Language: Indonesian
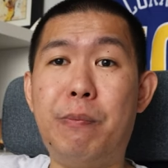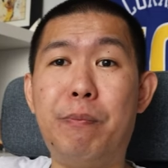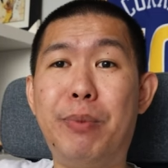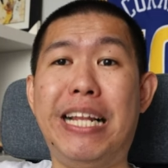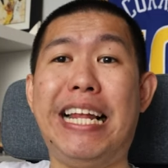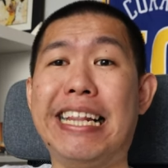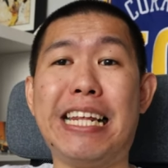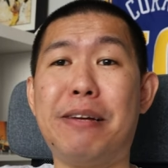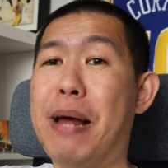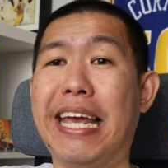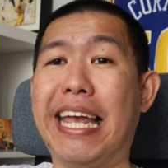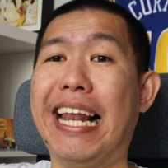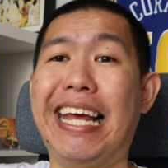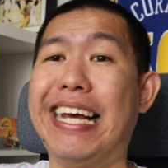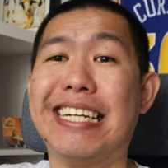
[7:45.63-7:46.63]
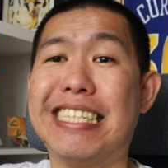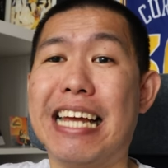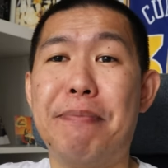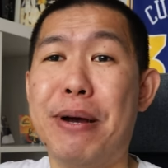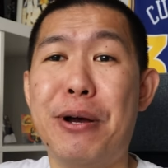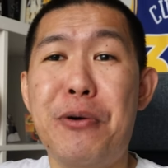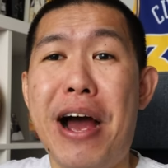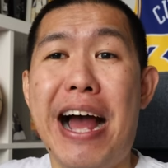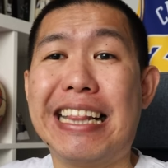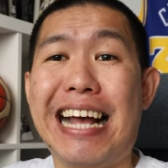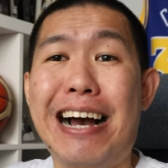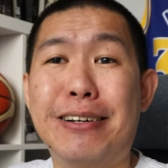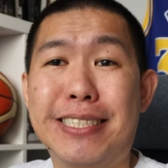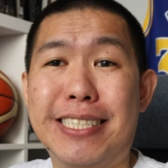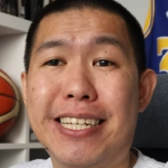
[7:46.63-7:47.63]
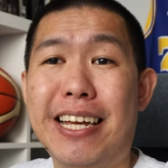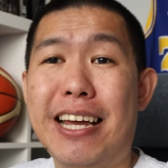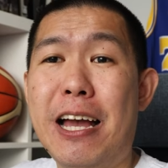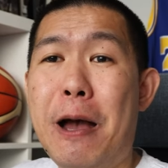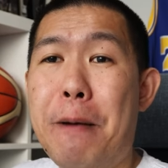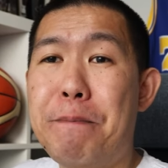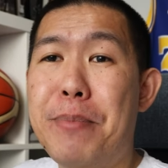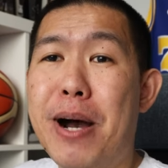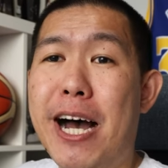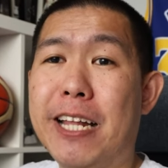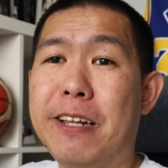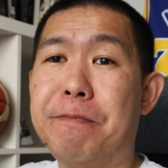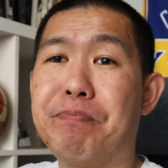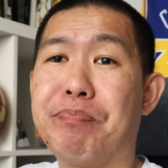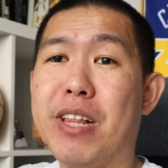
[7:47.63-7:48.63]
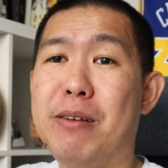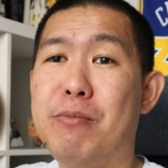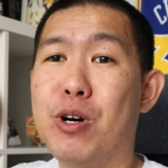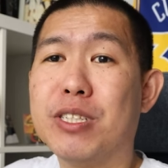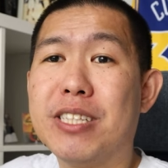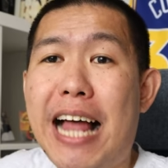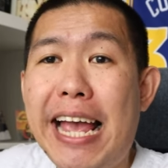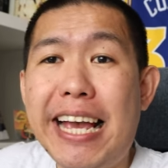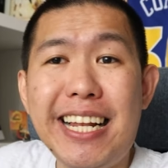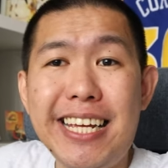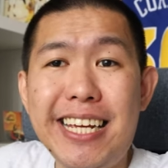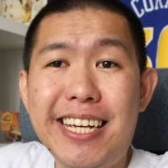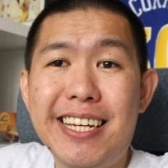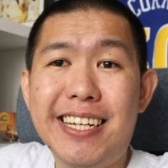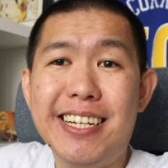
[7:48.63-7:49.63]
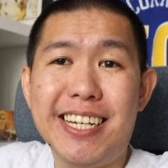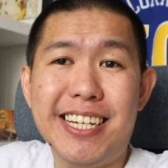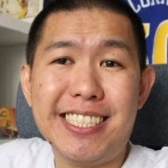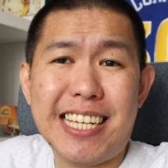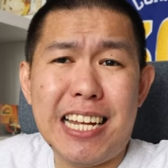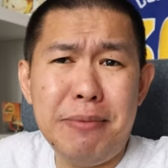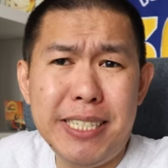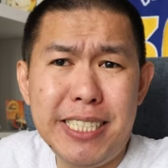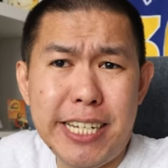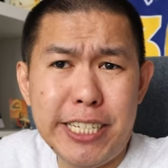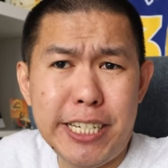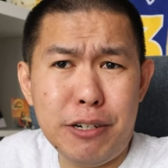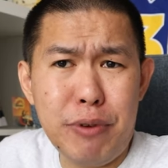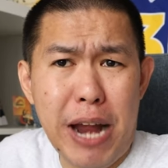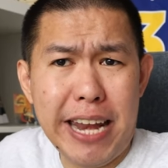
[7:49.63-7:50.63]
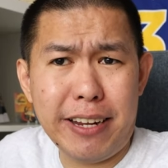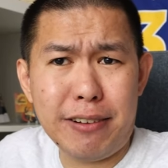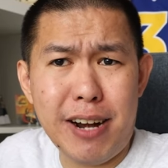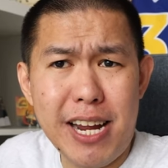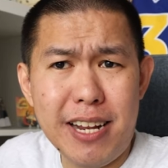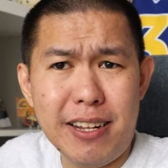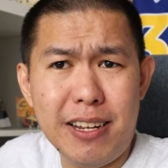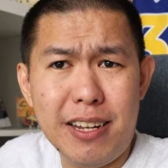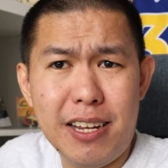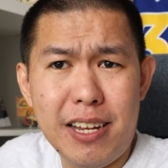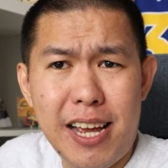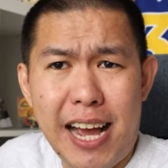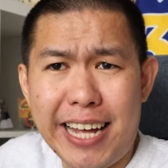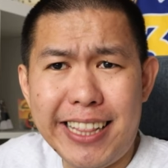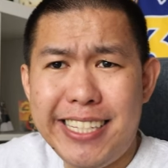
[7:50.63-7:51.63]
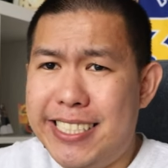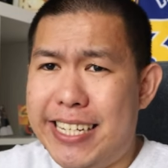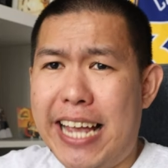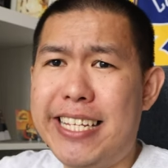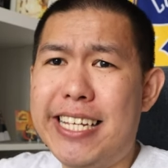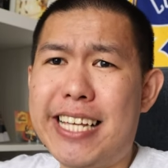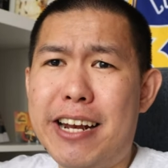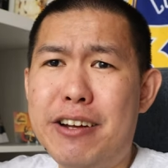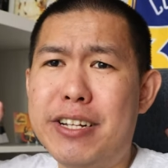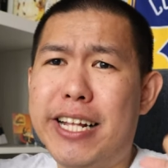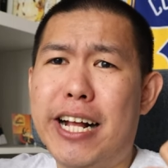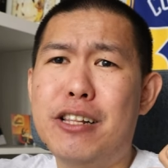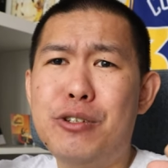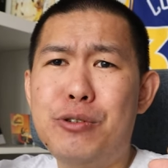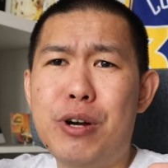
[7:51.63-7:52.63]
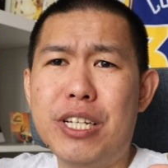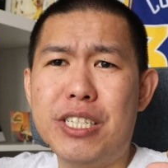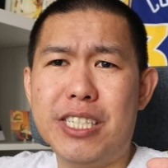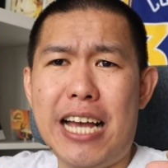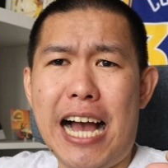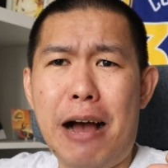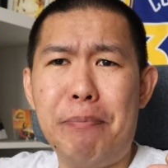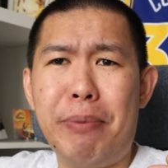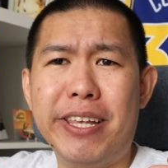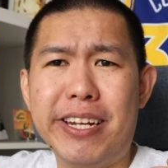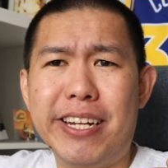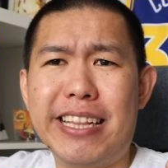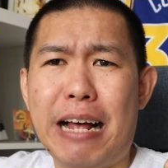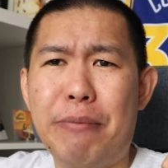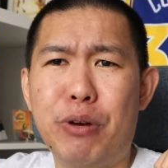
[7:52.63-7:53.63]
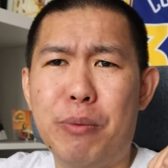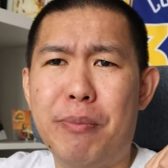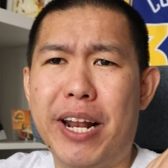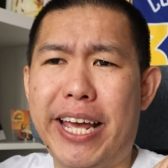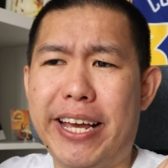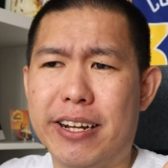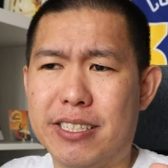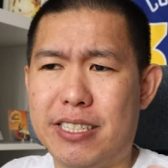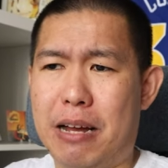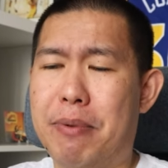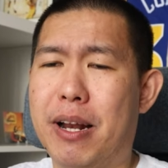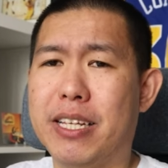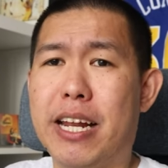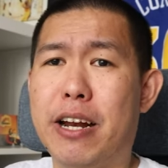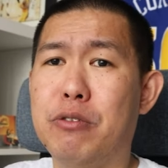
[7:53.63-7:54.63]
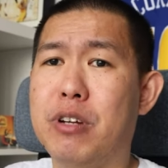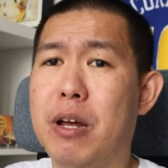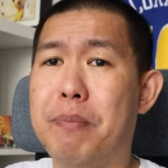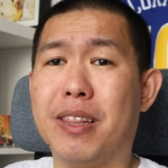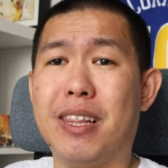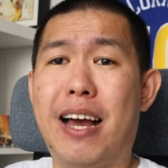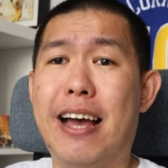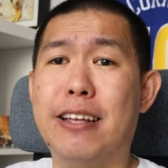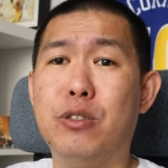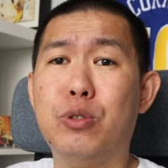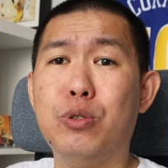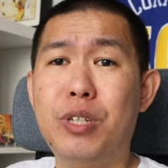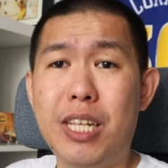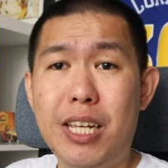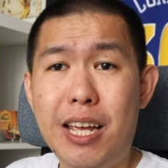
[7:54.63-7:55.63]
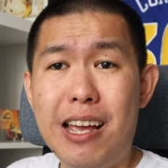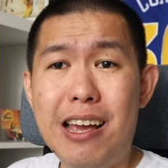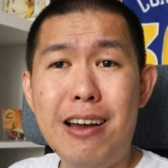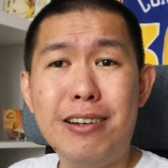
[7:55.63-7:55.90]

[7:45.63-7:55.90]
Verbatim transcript: pilihan terbaiknya Lakers siapa gue nggak tahu sih but most likely it's gonna be JJ Redick right I think JJ sekarang udah tinggal nunggu aja sih HP-nya ditelepon sama Lakers siapa lagi sekarang udah pertengahan Juni.